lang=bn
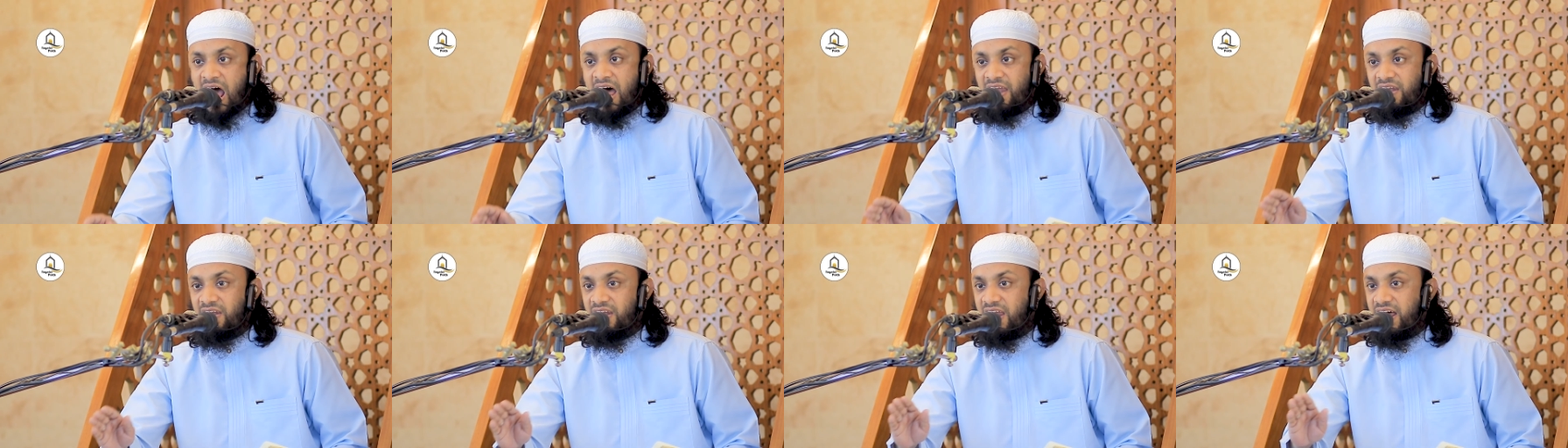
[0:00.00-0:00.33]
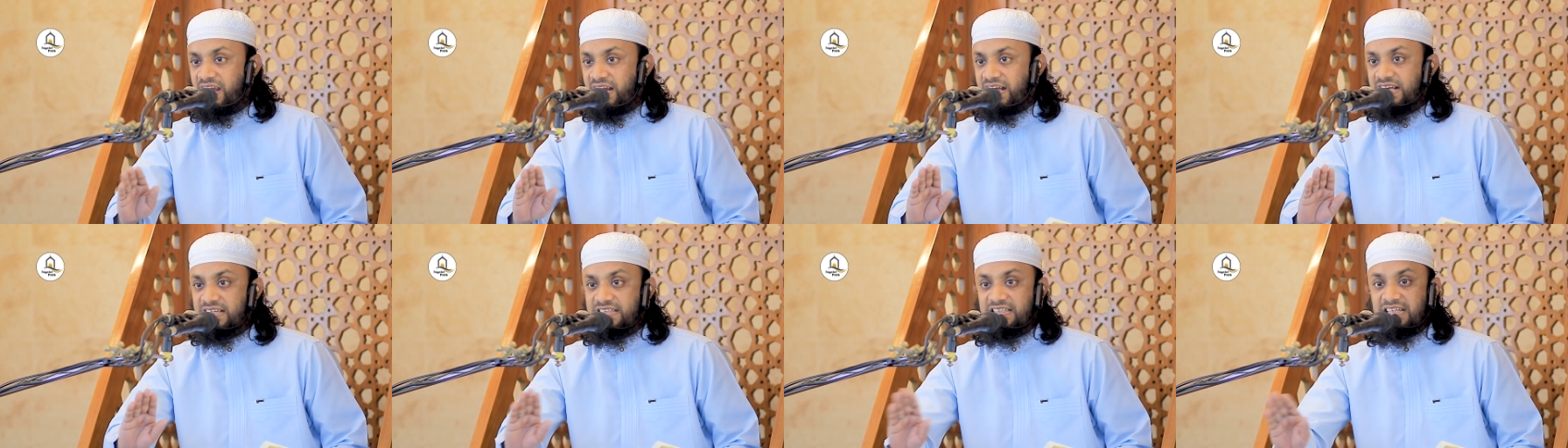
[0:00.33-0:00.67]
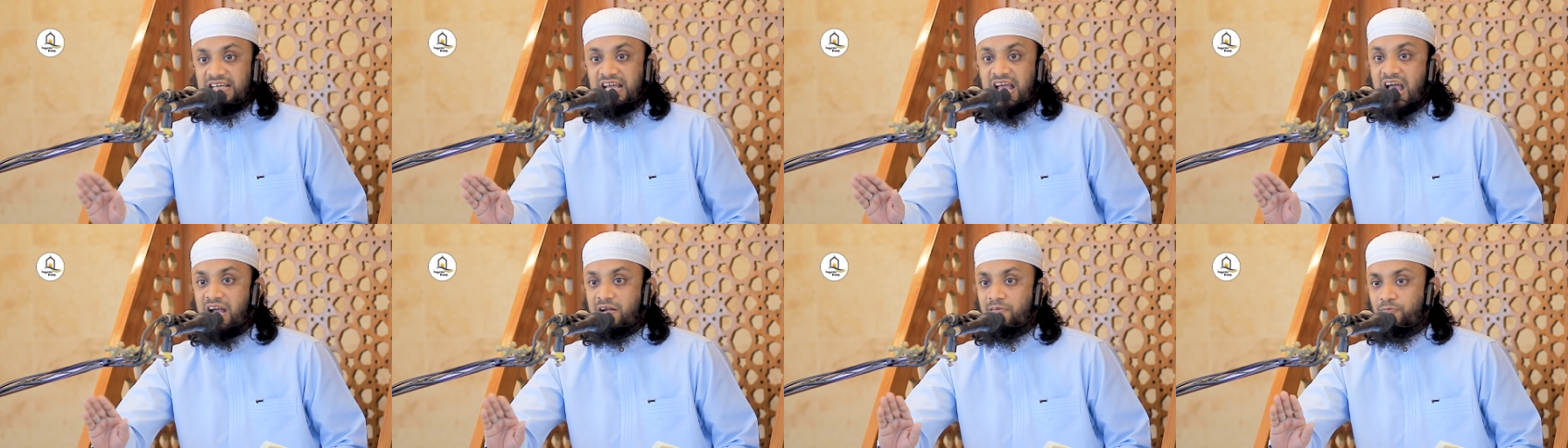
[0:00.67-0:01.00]
আল্লাহর কাছে
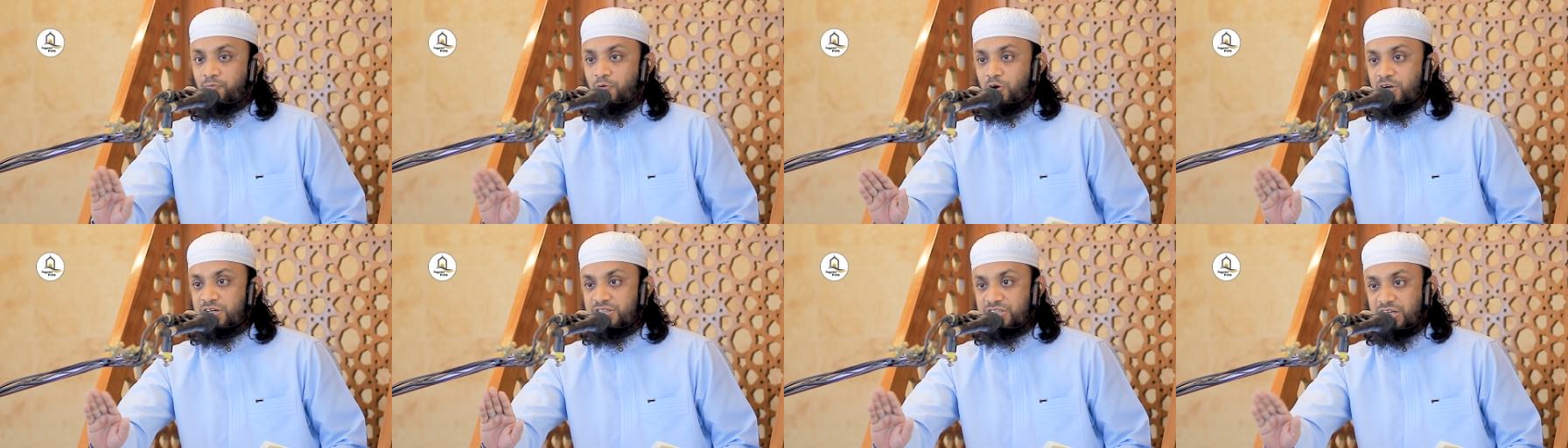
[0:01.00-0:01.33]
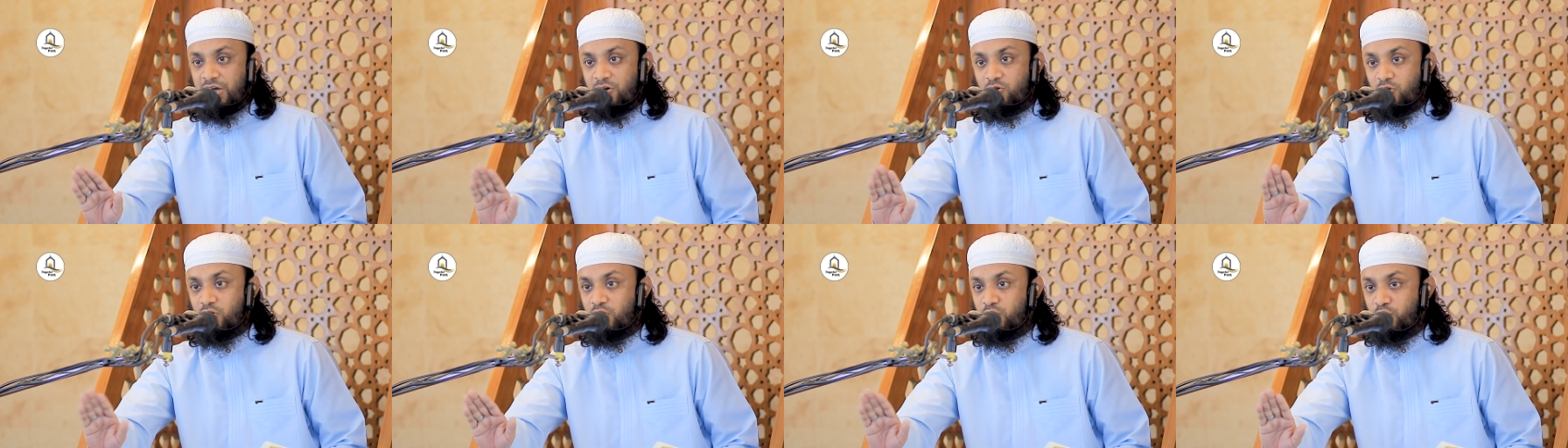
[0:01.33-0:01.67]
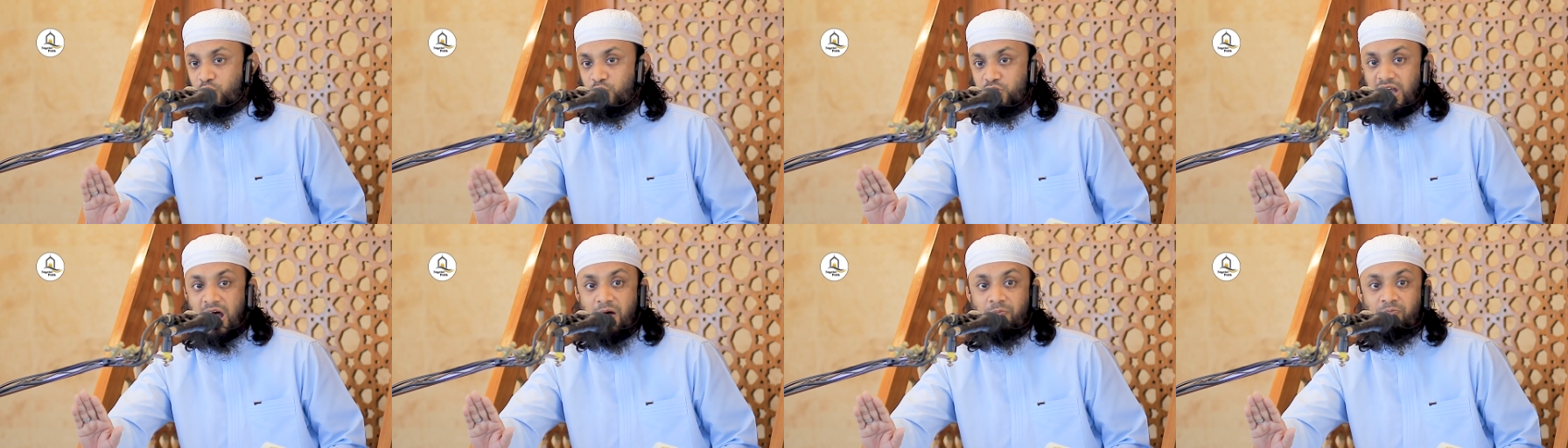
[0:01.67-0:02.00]
এক পয়সাও
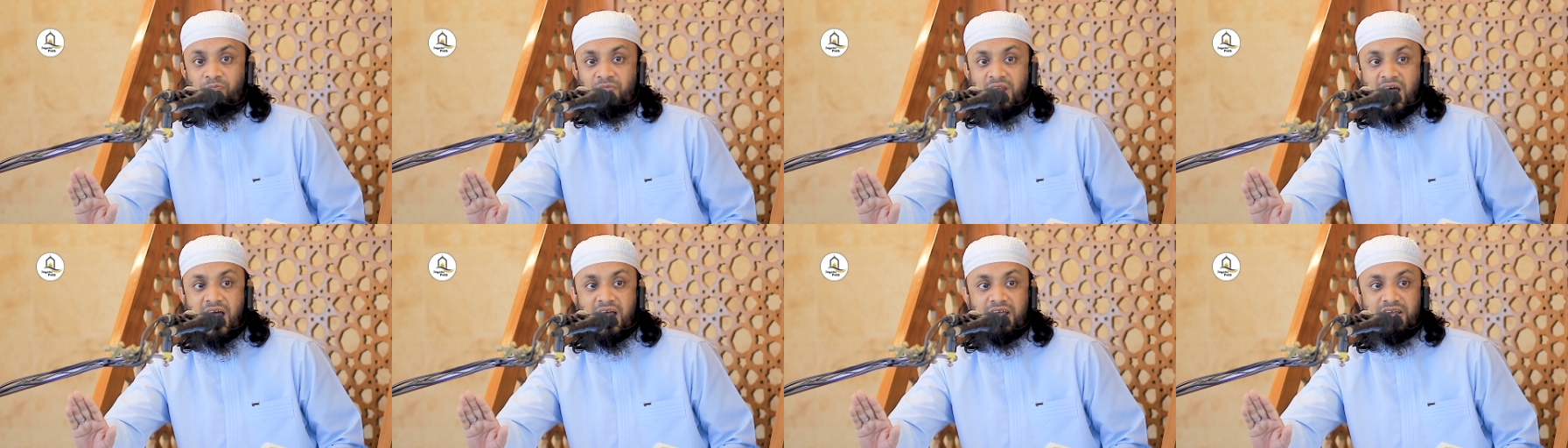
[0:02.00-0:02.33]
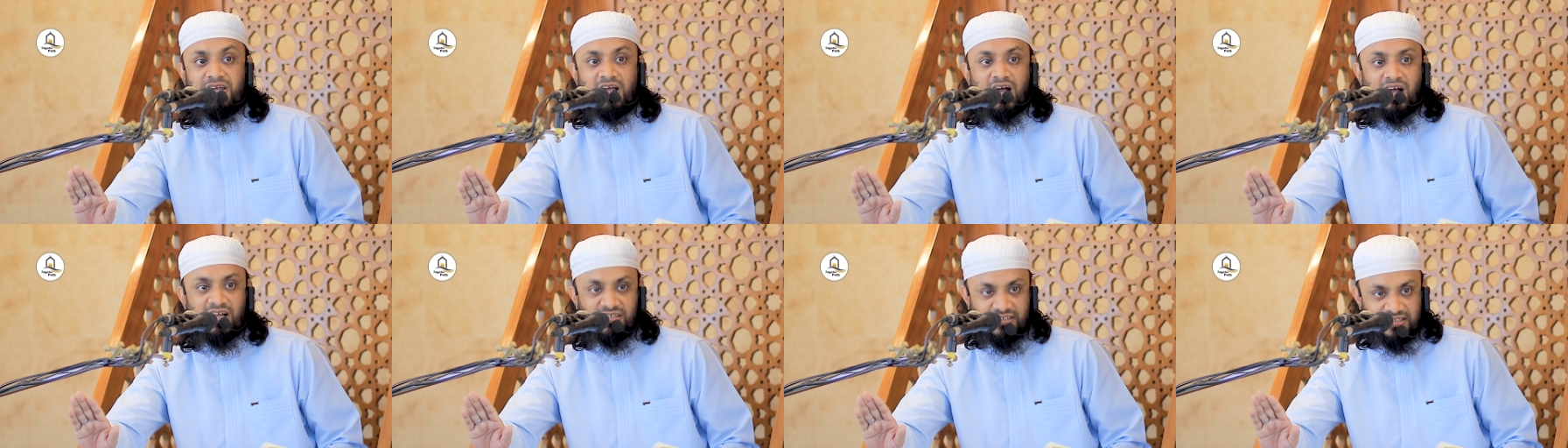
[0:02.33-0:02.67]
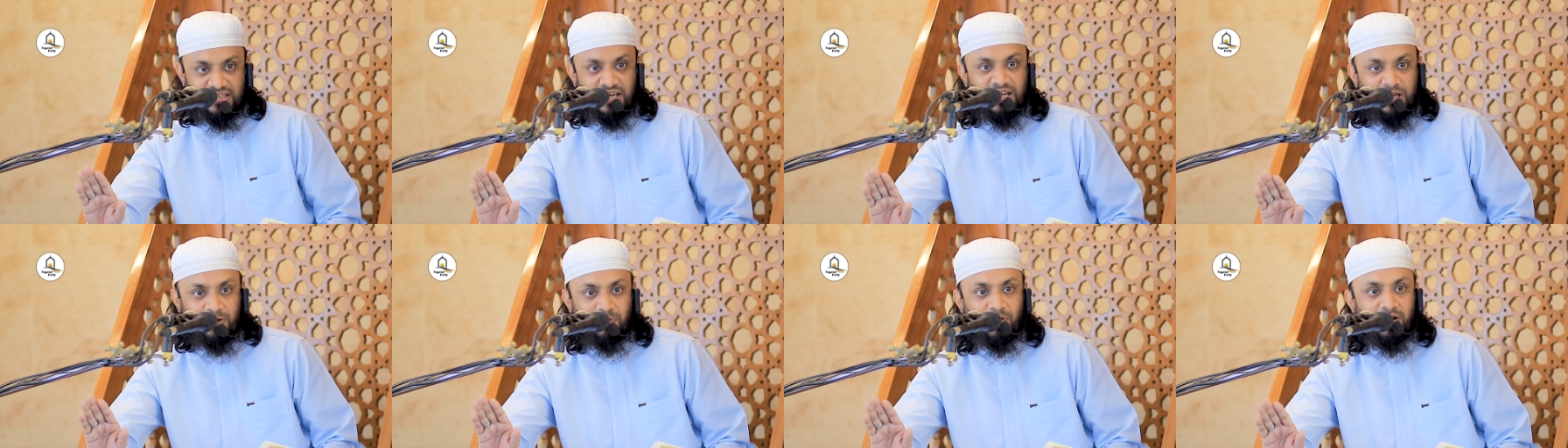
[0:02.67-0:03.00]
কোনো দাম নাই আছে
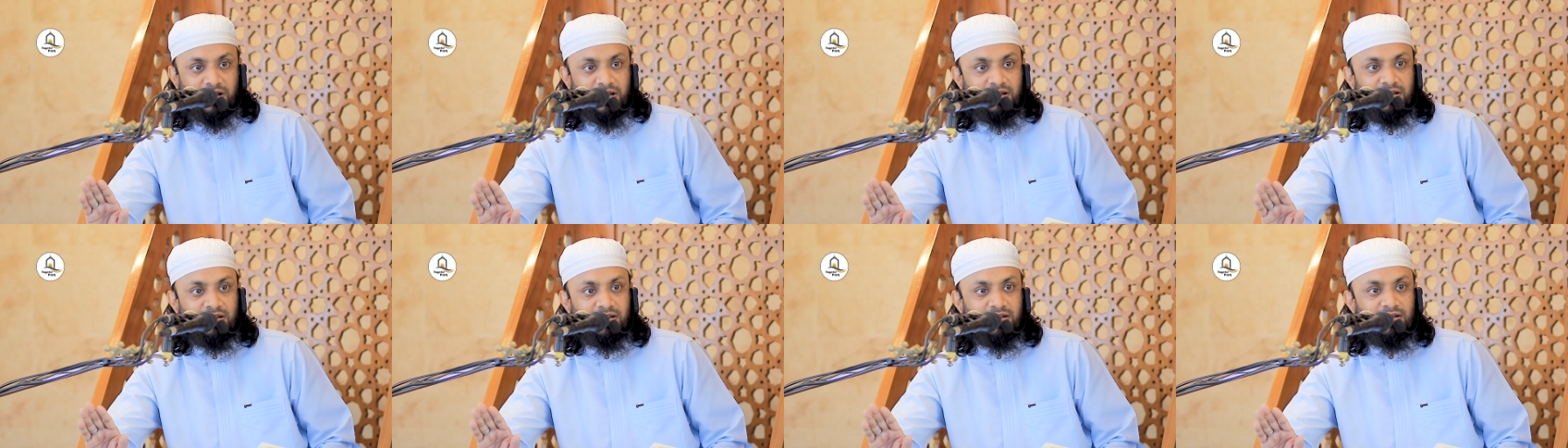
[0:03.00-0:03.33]
নাকি ভাই